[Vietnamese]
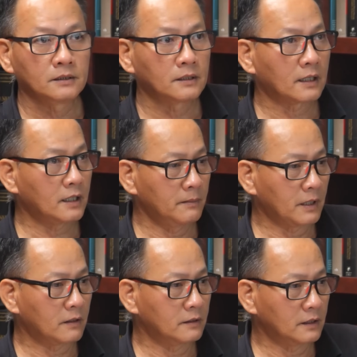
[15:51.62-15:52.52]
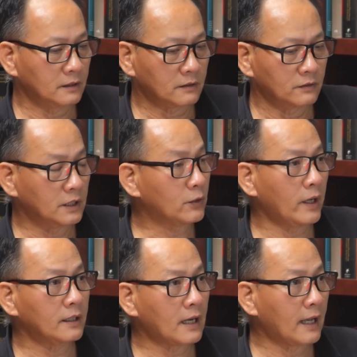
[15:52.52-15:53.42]
là khi mà con con đi
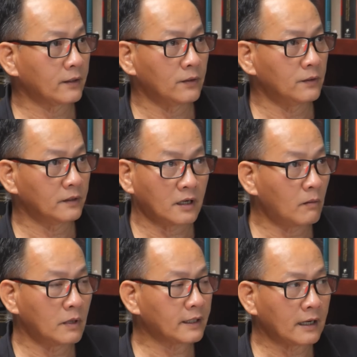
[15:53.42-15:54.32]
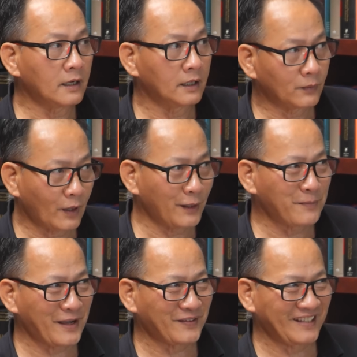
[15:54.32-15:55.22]
quét lại cô không có trả lời qua
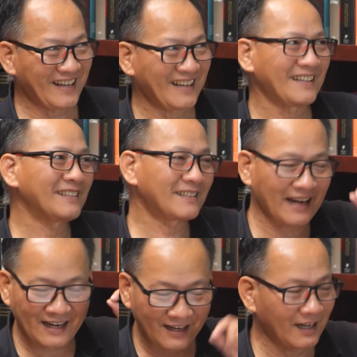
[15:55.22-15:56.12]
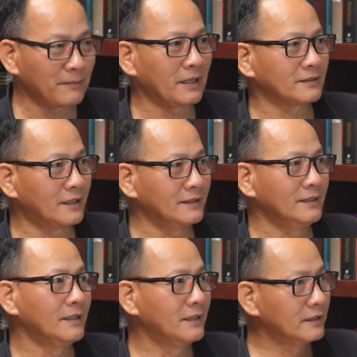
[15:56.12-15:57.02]
email nha trả lời bằng thư
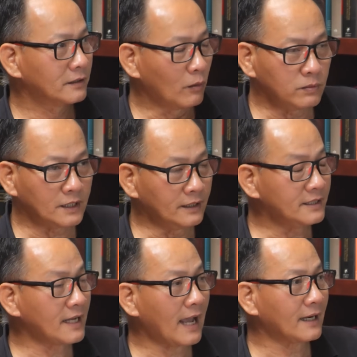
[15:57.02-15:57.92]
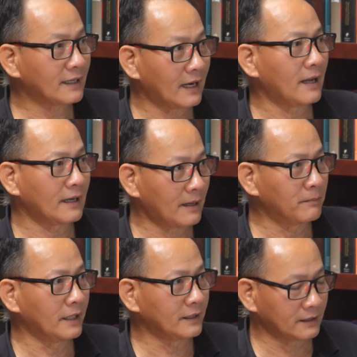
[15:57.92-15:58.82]
đúng chính xác là là
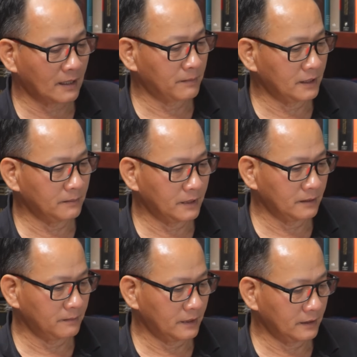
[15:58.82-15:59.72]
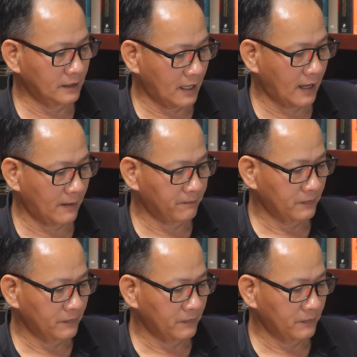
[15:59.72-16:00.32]
mình người ta mới mới mới, mới dạ